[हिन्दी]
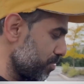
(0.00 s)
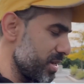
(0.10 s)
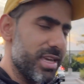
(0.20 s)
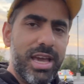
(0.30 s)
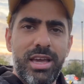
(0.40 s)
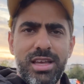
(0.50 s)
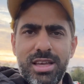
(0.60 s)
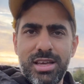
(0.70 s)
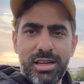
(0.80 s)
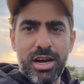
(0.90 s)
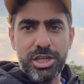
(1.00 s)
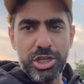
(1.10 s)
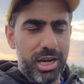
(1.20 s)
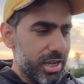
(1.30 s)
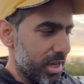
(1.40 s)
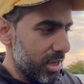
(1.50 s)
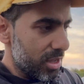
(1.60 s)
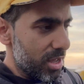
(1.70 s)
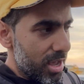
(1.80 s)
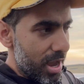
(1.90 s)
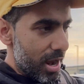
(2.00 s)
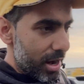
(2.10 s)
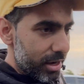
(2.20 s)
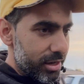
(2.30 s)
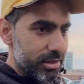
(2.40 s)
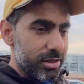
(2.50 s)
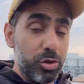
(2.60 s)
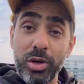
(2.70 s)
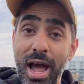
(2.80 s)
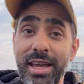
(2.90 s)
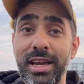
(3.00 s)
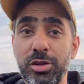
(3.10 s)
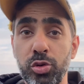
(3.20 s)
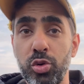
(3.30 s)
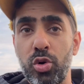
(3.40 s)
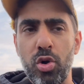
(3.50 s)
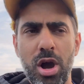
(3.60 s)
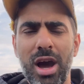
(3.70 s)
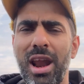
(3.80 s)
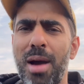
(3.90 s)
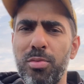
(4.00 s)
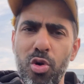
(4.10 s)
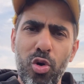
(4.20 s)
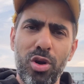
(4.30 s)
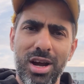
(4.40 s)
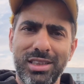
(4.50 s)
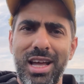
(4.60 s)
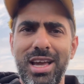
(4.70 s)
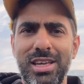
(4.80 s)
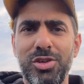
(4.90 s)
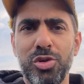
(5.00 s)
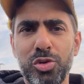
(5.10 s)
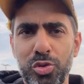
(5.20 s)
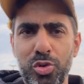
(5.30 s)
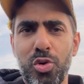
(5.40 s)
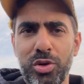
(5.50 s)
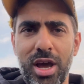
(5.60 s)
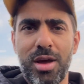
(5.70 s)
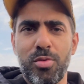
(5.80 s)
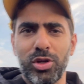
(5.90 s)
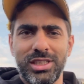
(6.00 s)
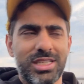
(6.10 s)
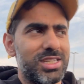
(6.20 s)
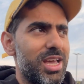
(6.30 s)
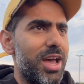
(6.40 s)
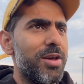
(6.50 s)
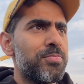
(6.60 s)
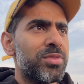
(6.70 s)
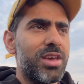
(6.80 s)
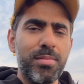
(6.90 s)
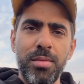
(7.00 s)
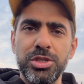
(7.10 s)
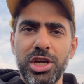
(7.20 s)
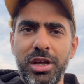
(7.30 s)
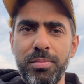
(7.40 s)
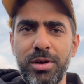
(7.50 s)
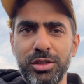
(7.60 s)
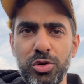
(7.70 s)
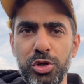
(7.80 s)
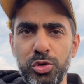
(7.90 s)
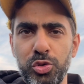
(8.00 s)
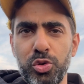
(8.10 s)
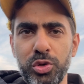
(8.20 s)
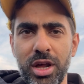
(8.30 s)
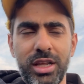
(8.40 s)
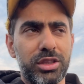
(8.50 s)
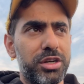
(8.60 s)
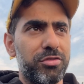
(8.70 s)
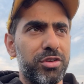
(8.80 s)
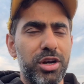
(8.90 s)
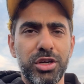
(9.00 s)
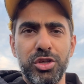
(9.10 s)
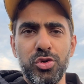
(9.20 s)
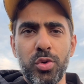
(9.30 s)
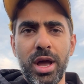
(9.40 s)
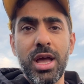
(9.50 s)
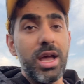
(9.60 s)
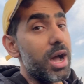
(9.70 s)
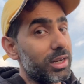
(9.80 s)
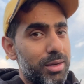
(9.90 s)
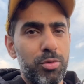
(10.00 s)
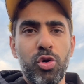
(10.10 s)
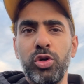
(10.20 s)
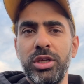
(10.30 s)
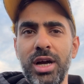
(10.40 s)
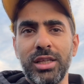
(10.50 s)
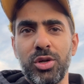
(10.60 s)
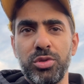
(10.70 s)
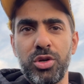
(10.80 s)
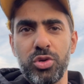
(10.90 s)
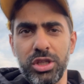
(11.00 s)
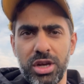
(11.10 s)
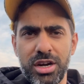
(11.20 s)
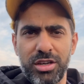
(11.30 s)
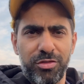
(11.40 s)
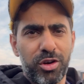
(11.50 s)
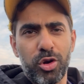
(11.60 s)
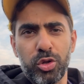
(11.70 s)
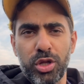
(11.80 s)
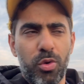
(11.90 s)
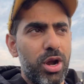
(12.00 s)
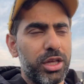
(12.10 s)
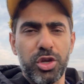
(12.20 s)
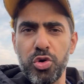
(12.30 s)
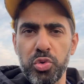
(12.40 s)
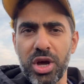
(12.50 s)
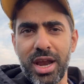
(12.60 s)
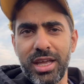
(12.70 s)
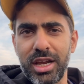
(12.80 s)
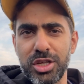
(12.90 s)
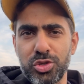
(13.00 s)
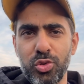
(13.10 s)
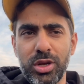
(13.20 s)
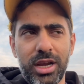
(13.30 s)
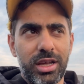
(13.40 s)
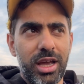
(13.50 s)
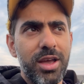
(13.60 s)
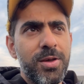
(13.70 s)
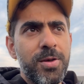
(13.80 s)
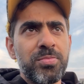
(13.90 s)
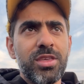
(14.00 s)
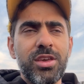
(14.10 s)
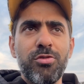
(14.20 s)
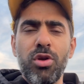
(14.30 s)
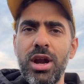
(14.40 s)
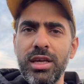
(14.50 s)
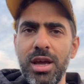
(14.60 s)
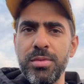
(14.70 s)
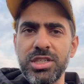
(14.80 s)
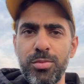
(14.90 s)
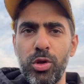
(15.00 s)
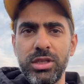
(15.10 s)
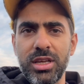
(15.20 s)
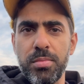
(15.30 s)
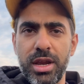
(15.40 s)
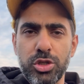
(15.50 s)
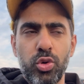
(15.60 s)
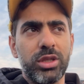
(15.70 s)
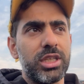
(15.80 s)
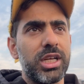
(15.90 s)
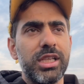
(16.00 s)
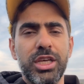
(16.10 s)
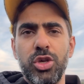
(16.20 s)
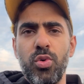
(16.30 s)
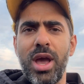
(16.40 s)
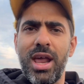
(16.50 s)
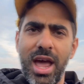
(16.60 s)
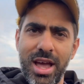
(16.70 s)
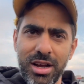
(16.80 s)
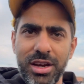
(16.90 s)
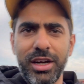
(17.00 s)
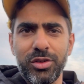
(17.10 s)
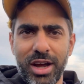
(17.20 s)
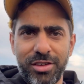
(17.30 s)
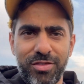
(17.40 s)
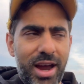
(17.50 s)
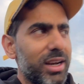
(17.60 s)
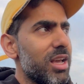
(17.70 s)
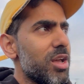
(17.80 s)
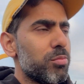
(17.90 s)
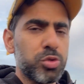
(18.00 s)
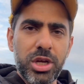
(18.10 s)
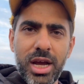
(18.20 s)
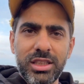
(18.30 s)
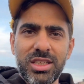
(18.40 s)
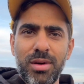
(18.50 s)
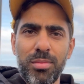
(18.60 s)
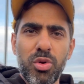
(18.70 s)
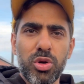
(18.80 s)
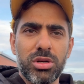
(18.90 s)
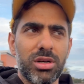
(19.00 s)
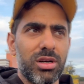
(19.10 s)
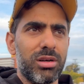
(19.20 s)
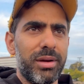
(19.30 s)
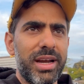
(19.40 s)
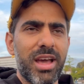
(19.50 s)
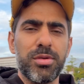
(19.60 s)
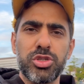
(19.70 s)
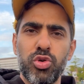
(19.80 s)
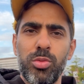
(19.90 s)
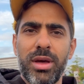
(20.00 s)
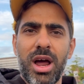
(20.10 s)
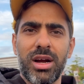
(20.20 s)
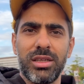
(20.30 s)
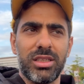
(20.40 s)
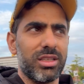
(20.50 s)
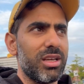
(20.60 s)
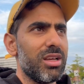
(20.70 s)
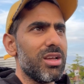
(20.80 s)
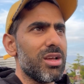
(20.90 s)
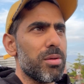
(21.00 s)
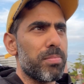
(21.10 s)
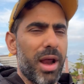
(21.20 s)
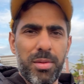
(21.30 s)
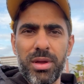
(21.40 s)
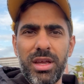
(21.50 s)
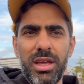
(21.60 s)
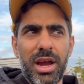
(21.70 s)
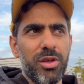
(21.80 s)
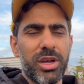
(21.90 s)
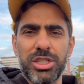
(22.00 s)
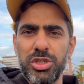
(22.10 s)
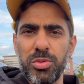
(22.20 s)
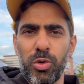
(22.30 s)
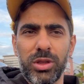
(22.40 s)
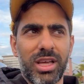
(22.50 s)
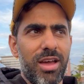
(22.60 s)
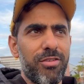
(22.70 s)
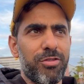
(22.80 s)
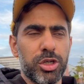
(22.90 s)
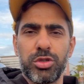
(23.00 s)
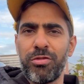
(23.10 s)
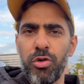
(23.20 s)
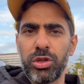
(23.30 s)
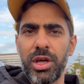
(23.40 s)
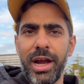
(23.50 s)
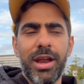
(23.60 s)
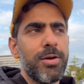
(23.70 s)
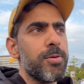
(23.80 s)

पी के घर चलेंगे एंड uh, उठाएंगे टूटू को अगर आप लोगों को लगता है कि यू नो टूटू को उठाना बहुत ईजी है या मैं हमेशा क्रिप करता हूँ कि टूटू को उठाना इतना डिफिकल्ट क्यों है आज आप लोगों को दिखाता हूँ देखो कितना डिफिकल्ट होता है वो लड़की को उठाने के लिए स्कूल के लिए कि वो लड़की हमेशा बोलती है कि मेरा स्कूल इतना जल्दी क्यों है एंड आई अग्री टू दैट फैक्ट मुझे याद है जब हम लोग इंडिया uh, में स्कूल में रहा करते थे प्राइमरी एडुकेशन जो बोलते हैं फर्स्ट टू फोर्थ ग्रेड